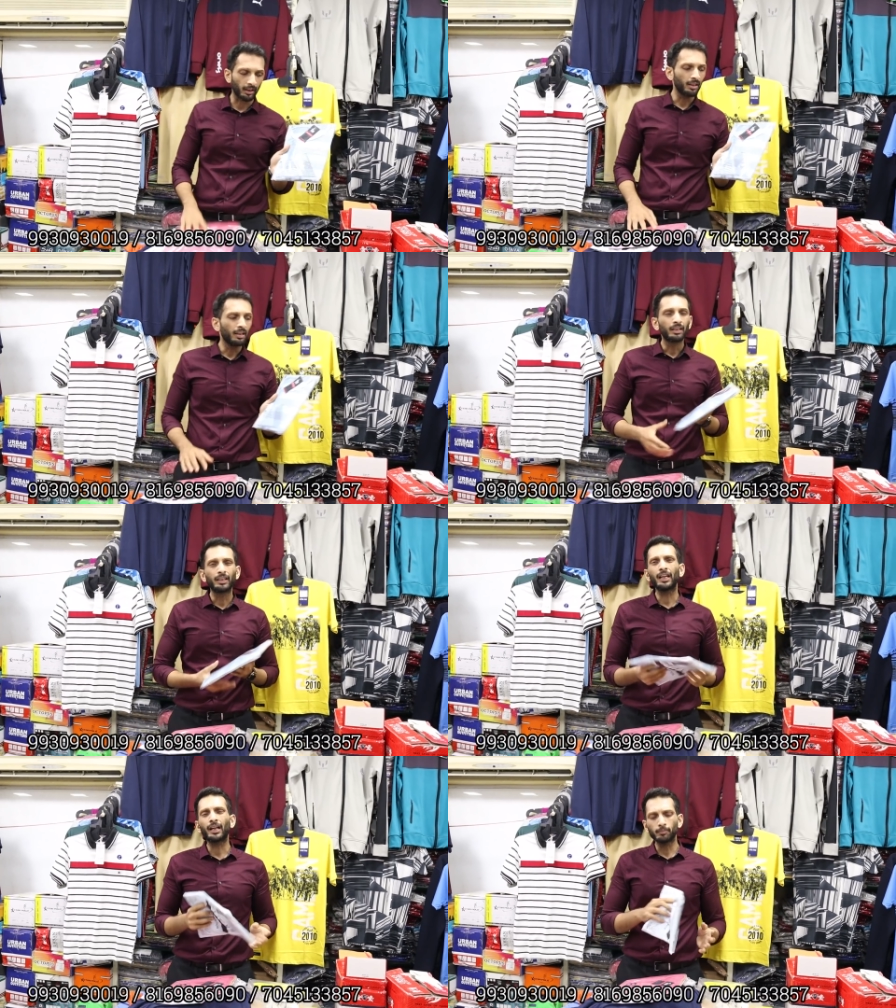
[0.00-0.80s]
है हाँ.
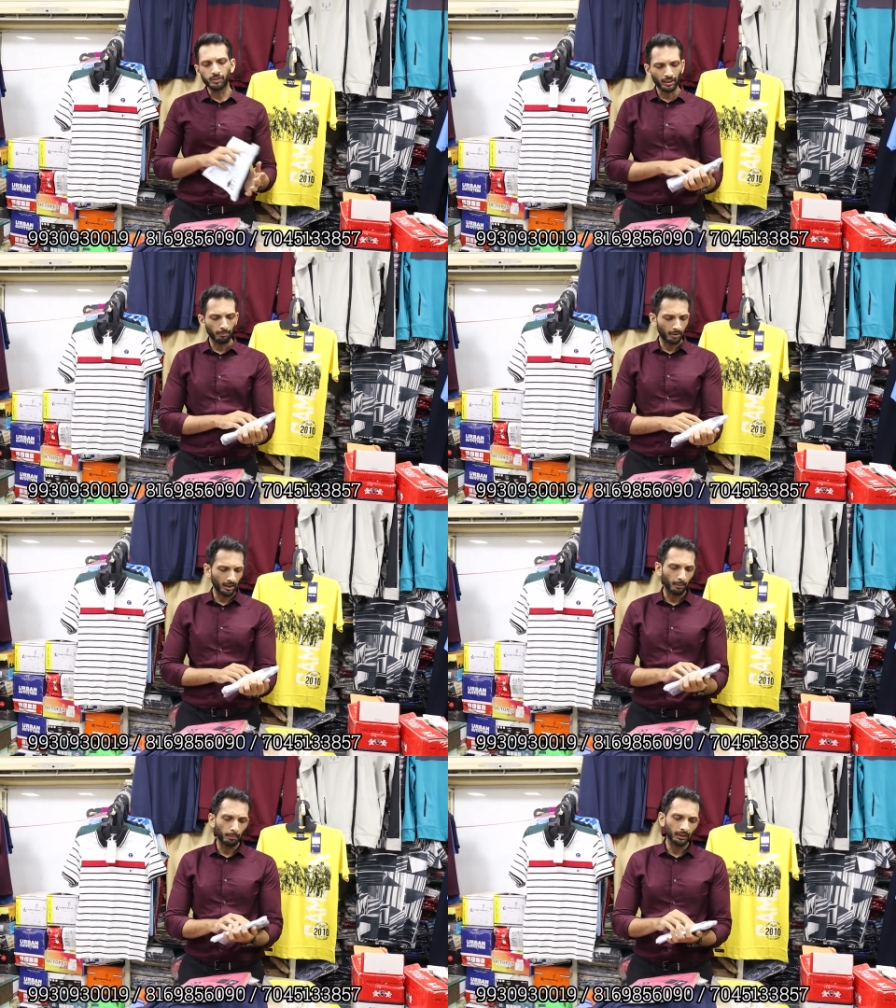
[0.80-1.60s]
ये कम से कम
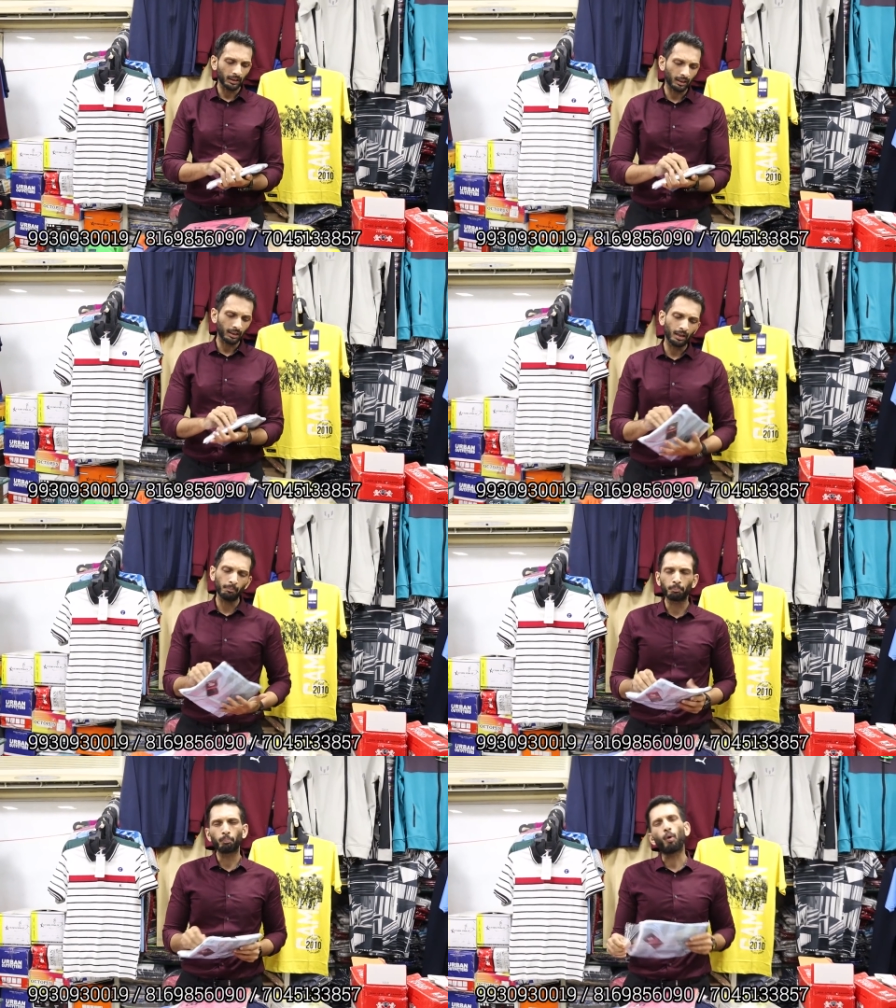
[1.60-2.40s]
मैंने अभी तक का
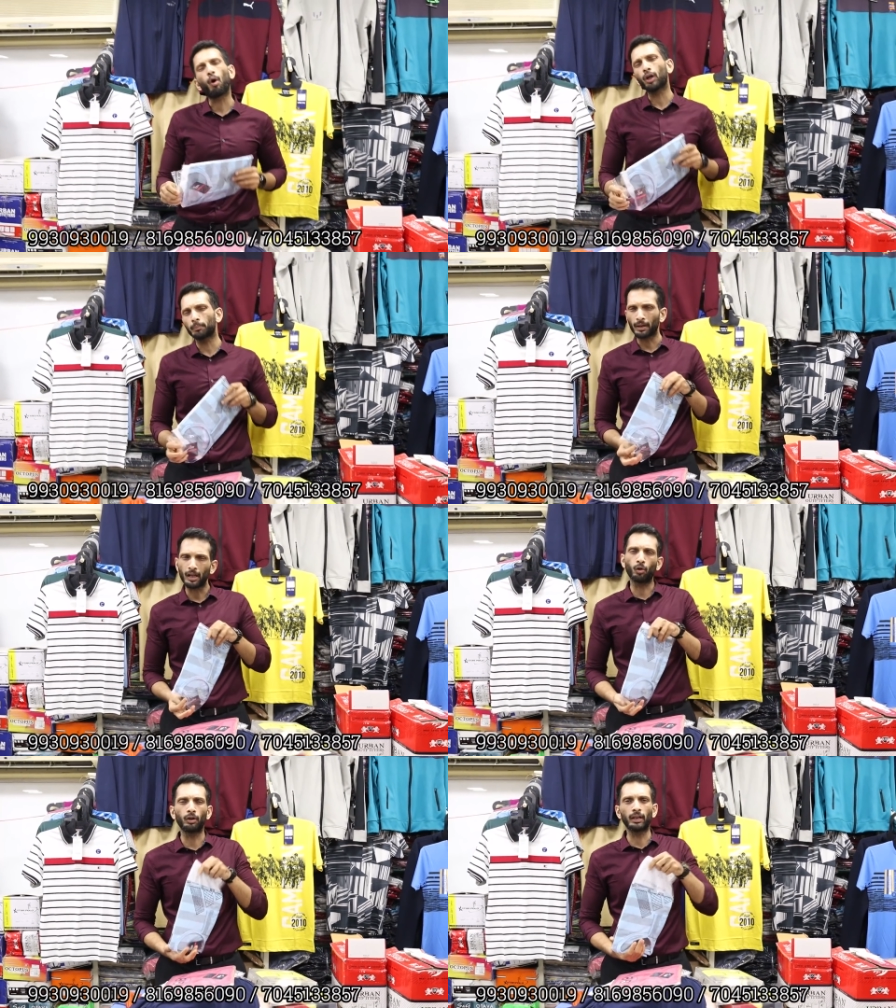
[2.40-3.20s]
बहुत
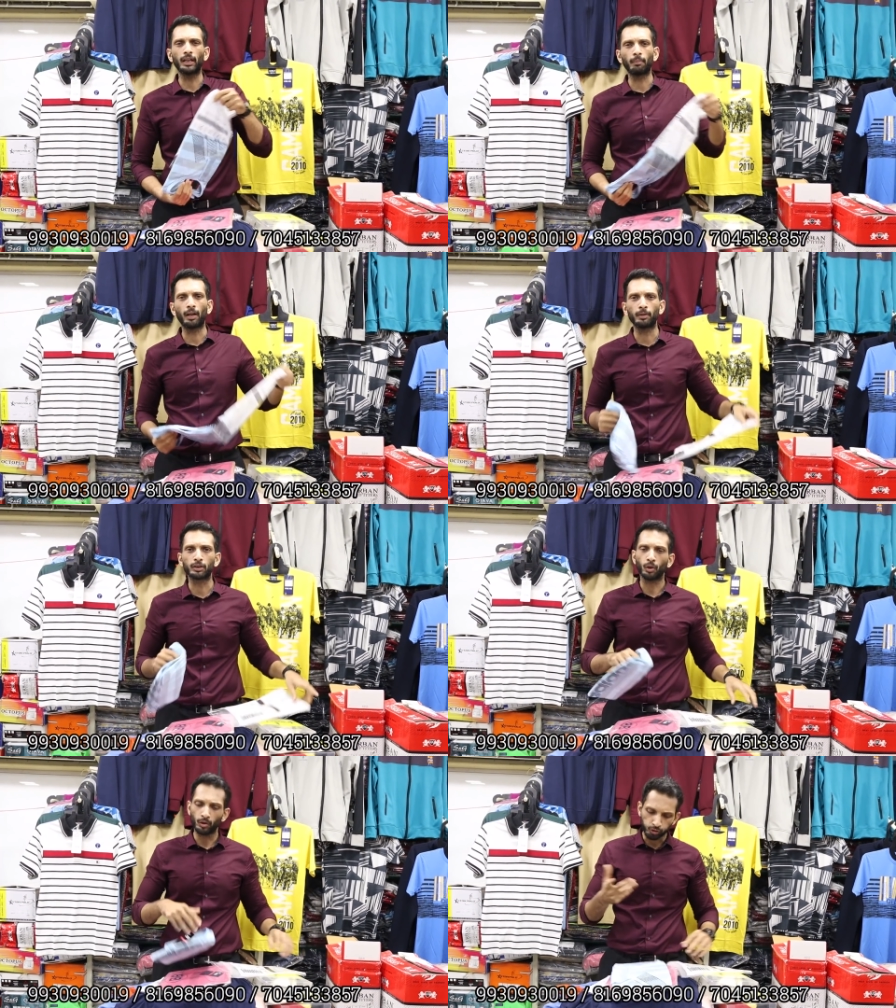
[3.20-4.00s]
बड़ा क्वांटिटी माल
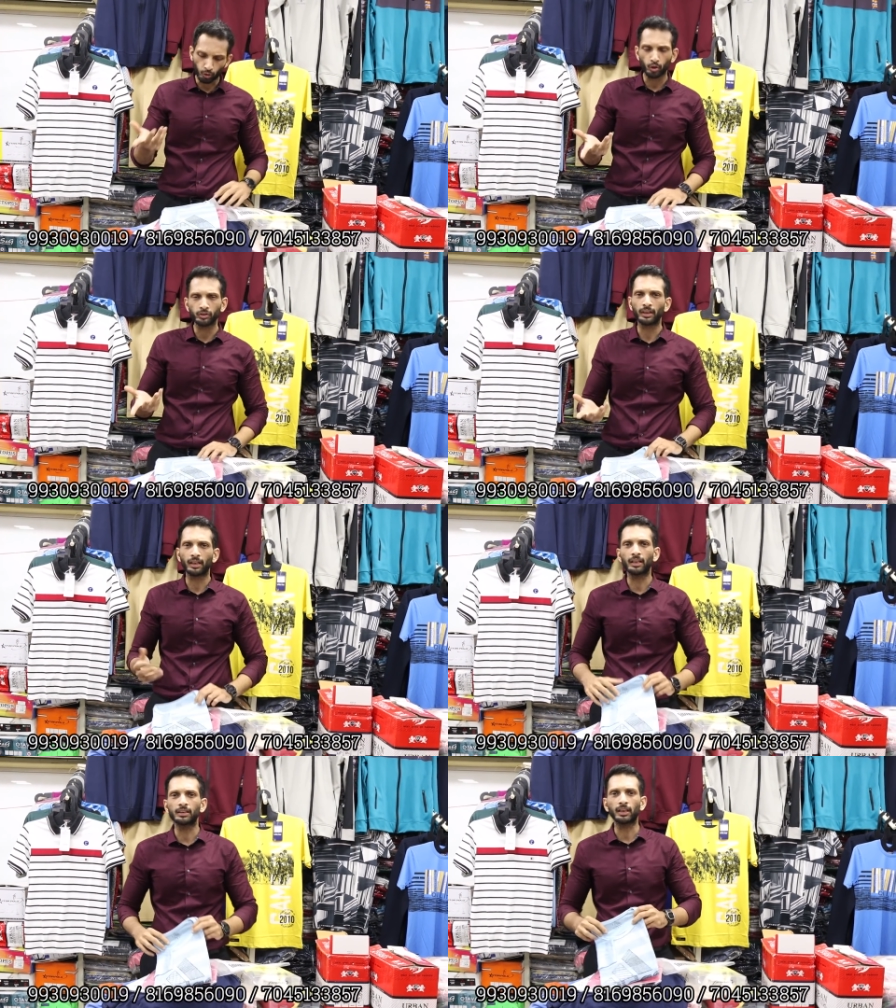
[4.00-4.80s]
बेचा हूँ डिस्क्लोज हम्म। नहीं
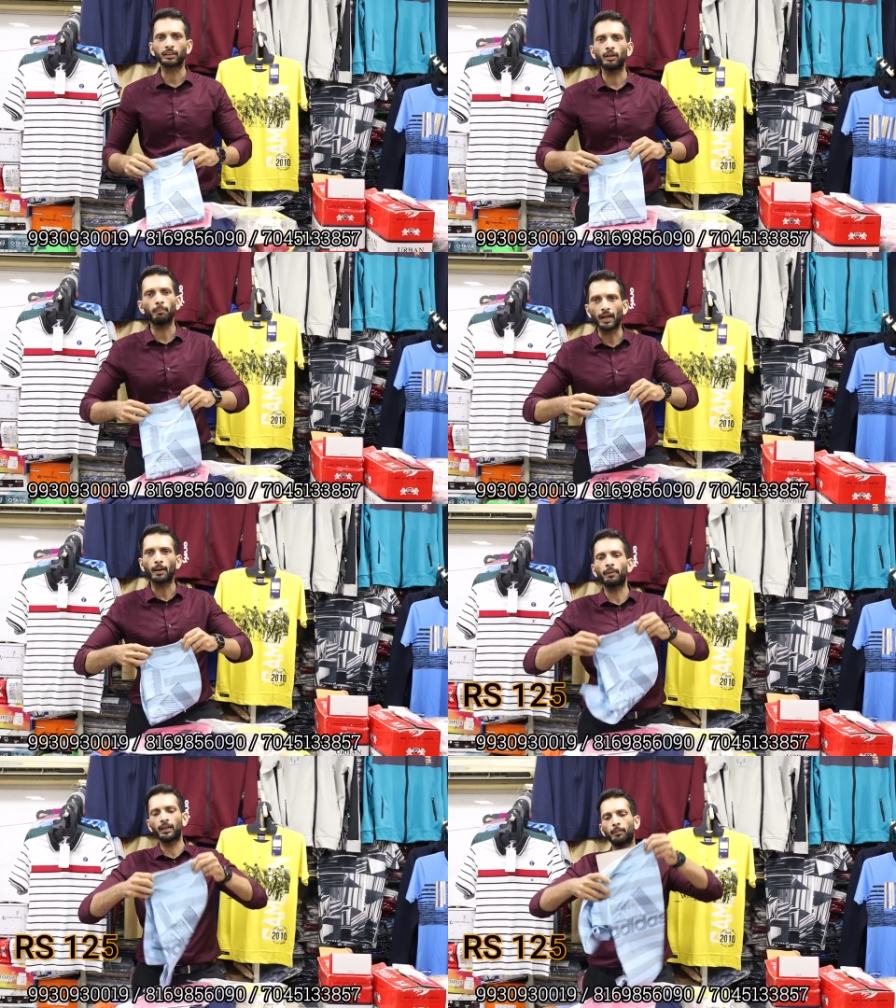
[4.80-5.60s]
करना चाहता
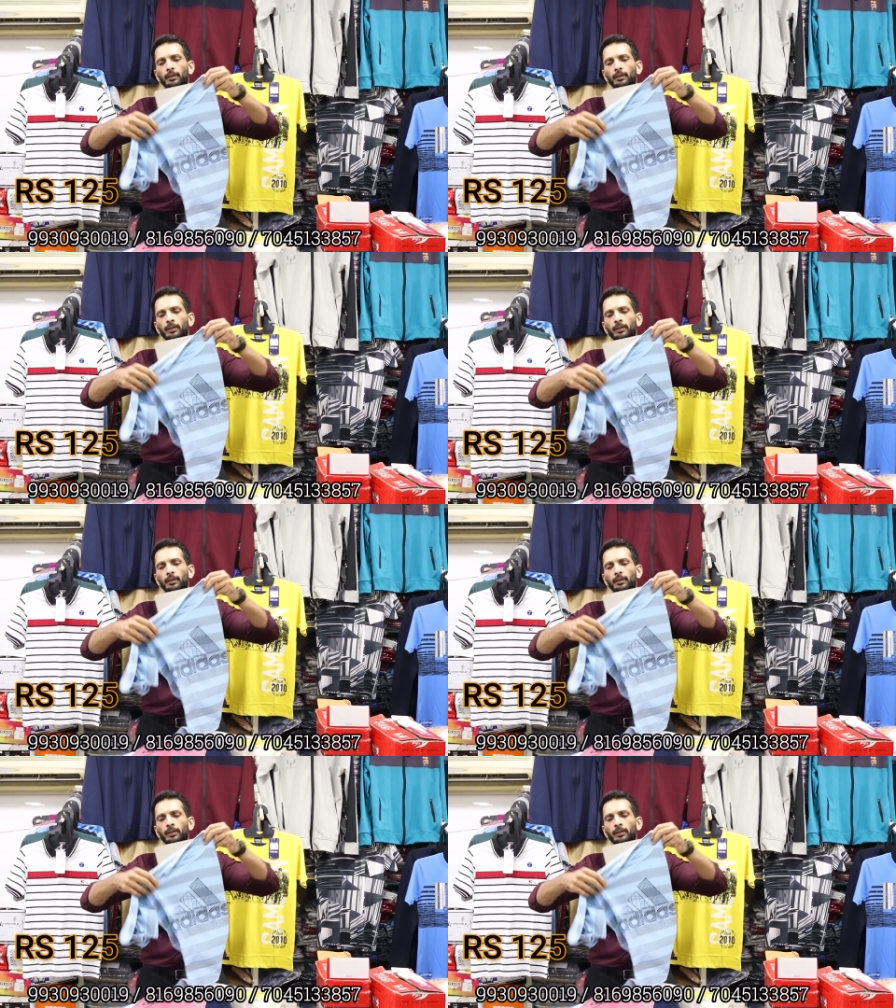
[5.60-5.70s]
बड़ापन नहीं